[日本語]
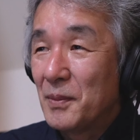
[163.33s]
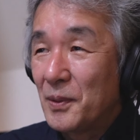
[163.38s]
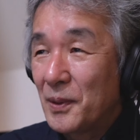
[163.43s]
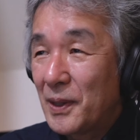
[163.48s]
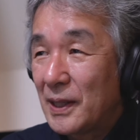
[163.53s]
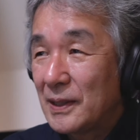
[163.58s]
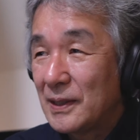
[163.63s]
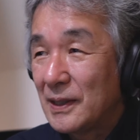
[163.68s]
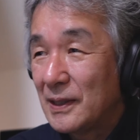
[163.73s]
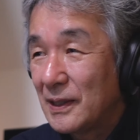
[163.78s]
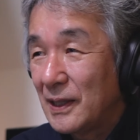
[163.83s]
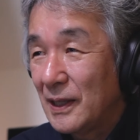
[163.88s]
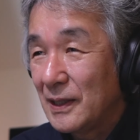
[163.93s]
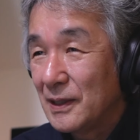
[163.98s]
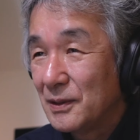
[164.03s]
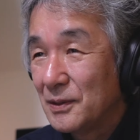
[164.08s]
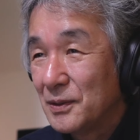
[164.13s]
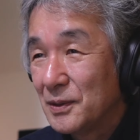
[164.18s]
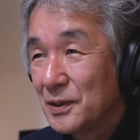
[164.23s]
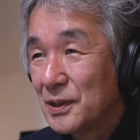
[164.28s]
もらって
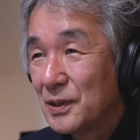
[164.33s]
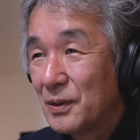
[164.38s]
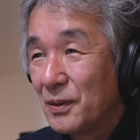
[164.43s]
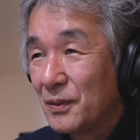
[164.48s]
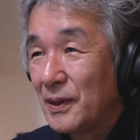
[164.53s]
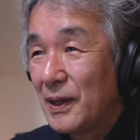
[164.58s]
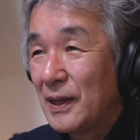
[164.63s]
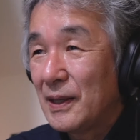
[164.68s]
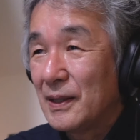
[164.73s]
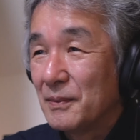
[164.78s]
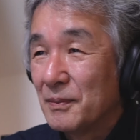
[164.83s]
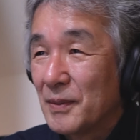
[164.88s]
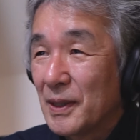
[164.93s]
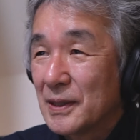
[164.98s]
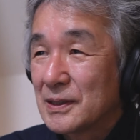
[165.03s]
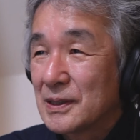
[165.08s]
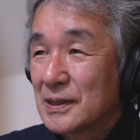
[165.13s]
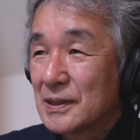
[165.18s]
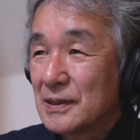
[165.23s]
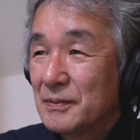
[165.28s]
いる人がいま
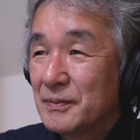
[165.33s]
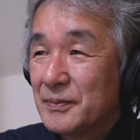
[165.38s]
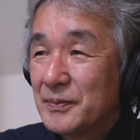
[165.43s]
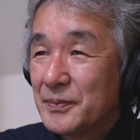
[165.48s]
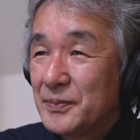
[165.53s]
す。